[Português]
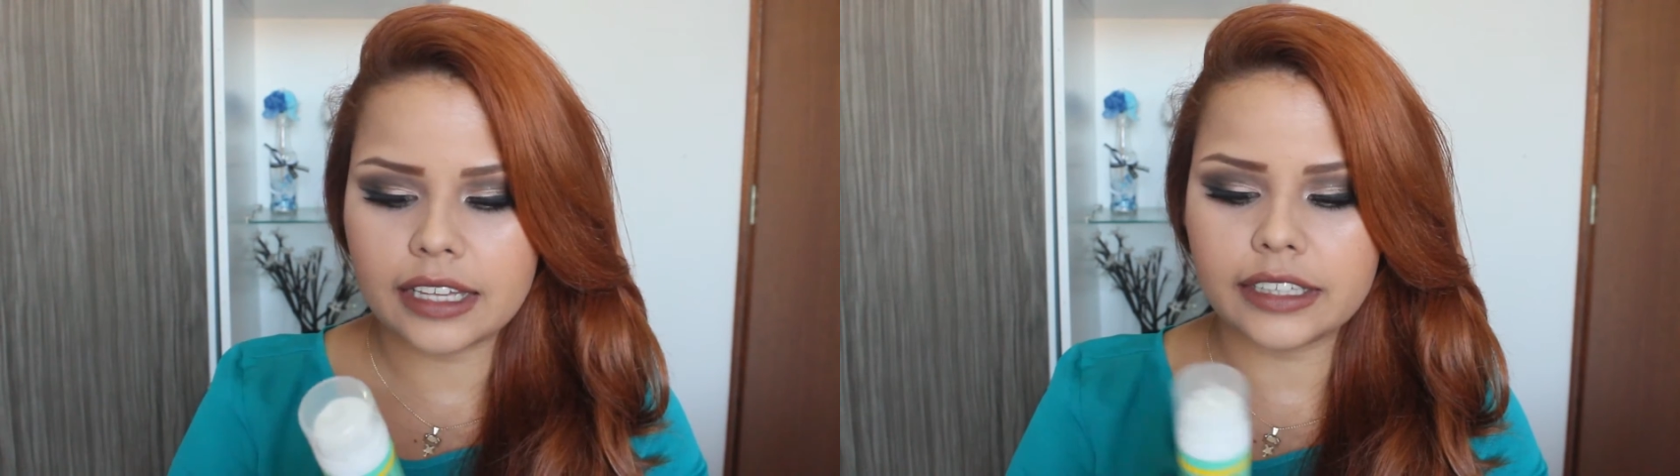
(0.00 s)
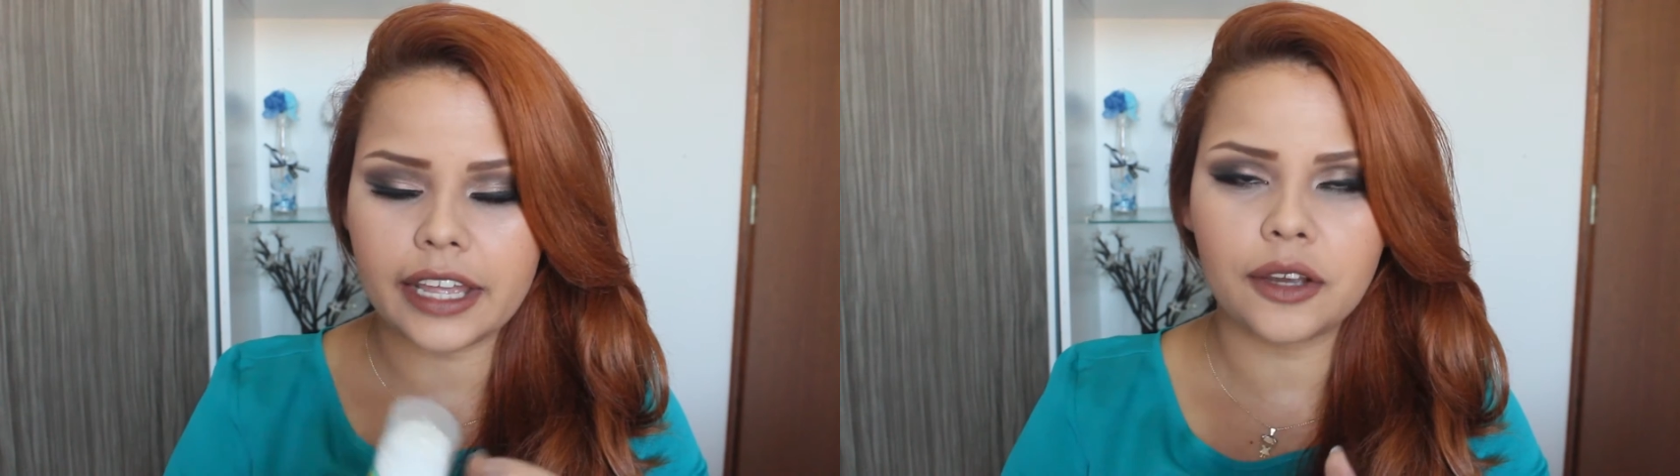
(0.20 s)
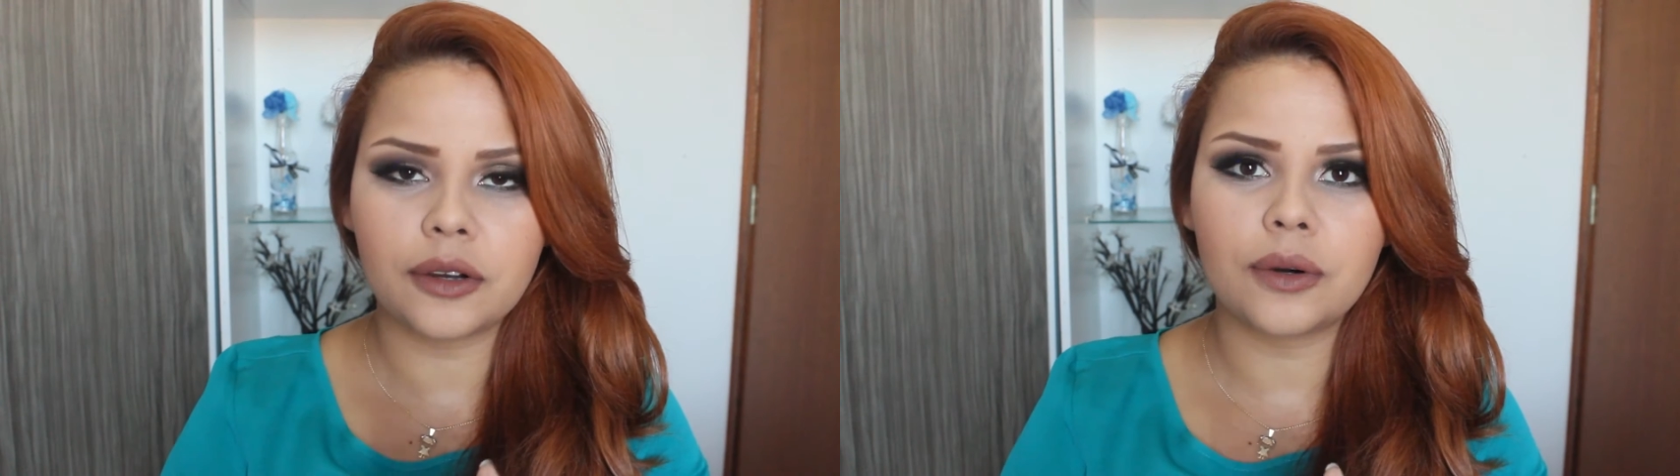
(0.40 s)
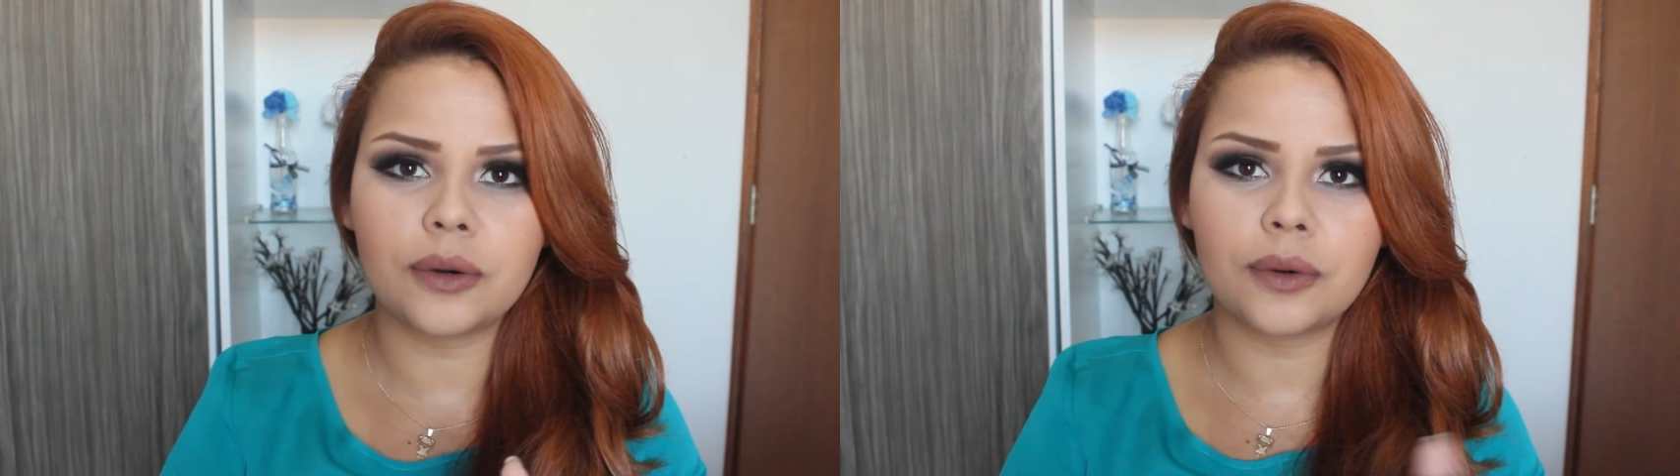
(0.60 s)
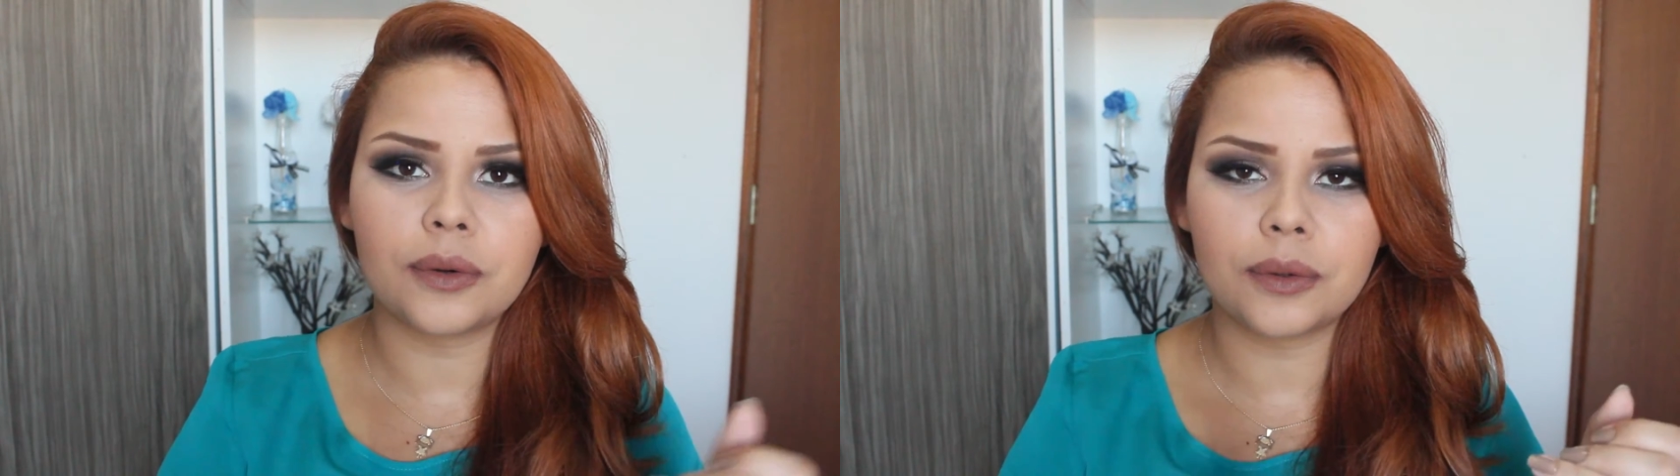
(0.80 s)
tem
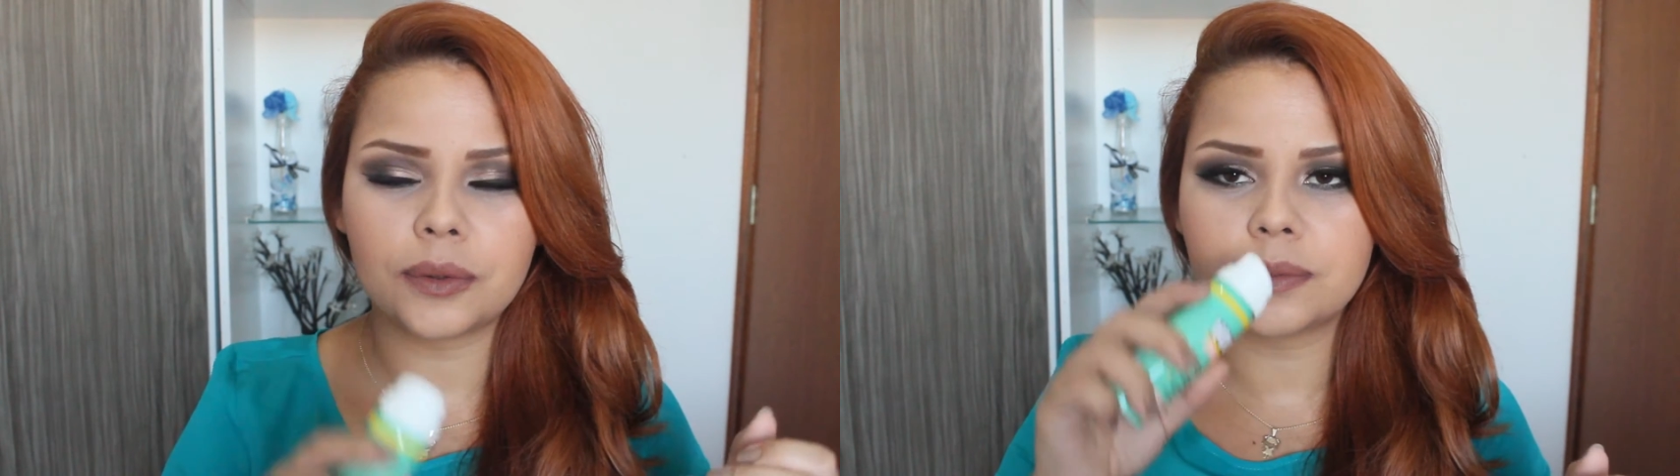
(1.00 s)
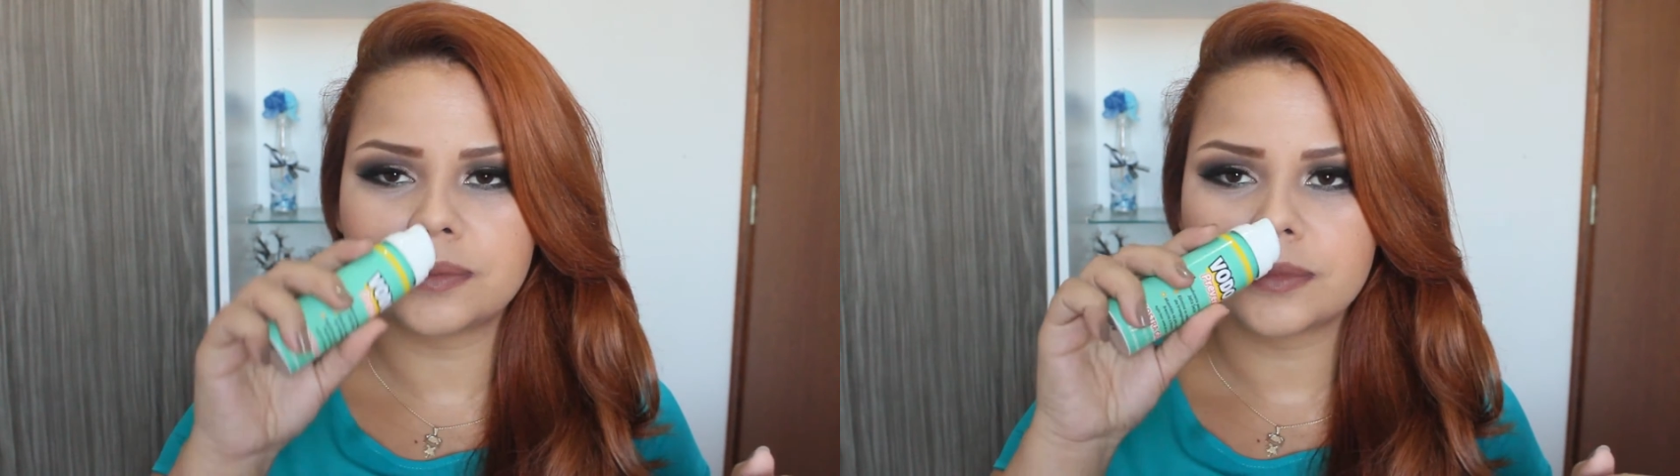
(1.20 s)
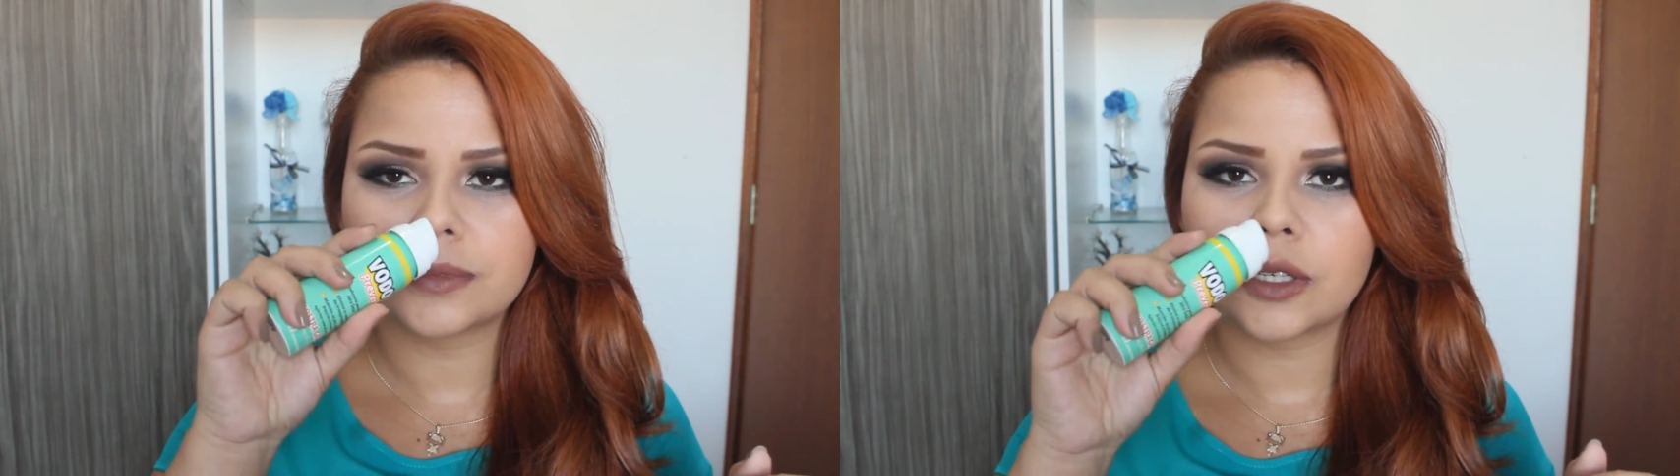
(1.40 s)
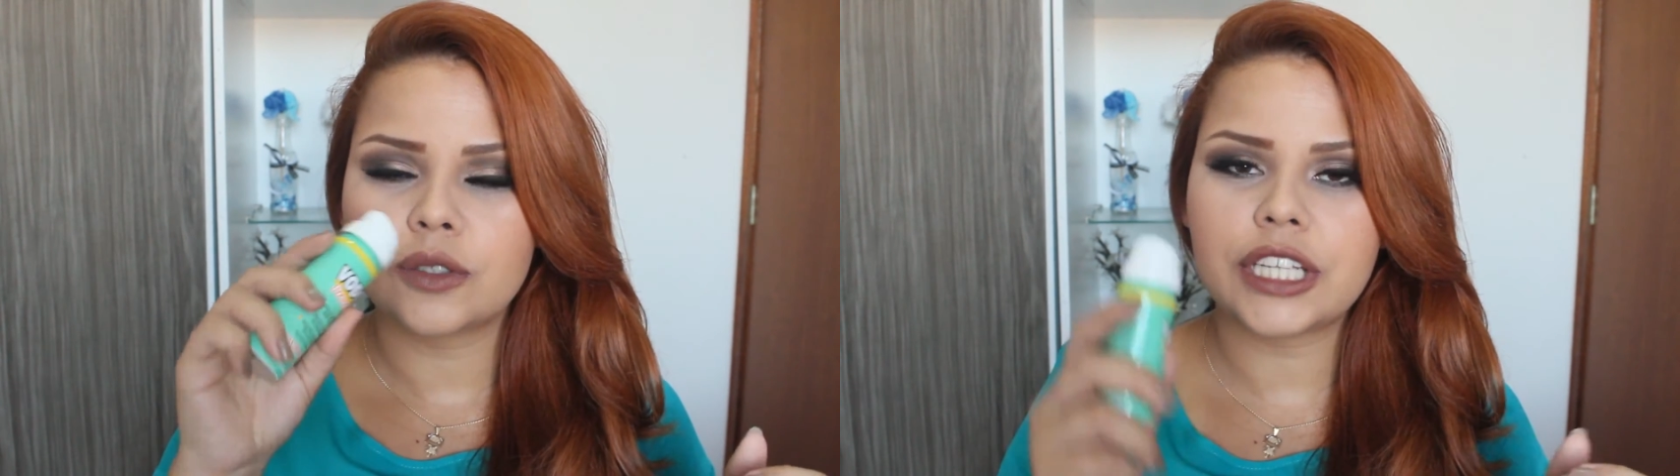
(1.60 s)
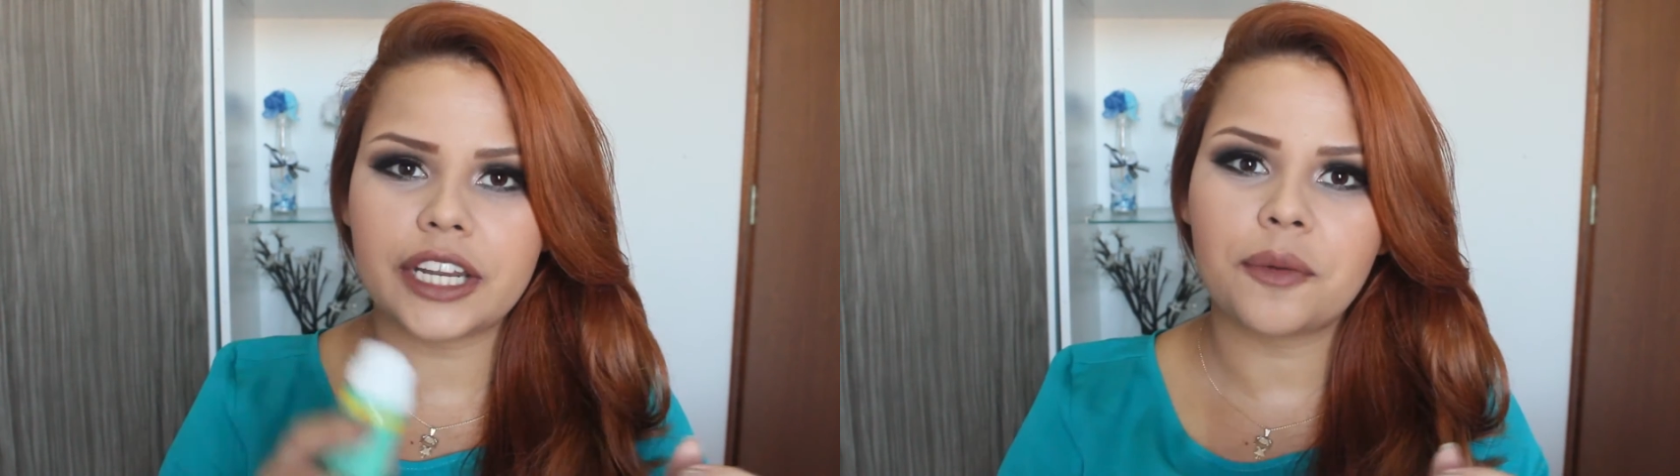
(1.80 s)
o
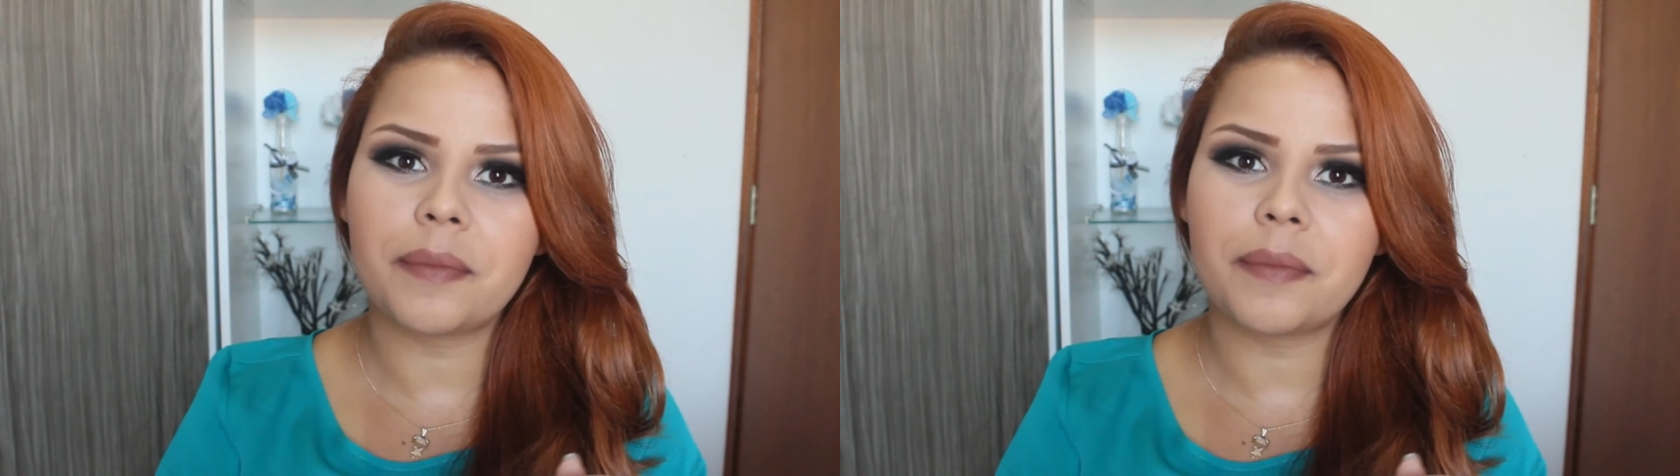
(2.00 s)
o cheirinho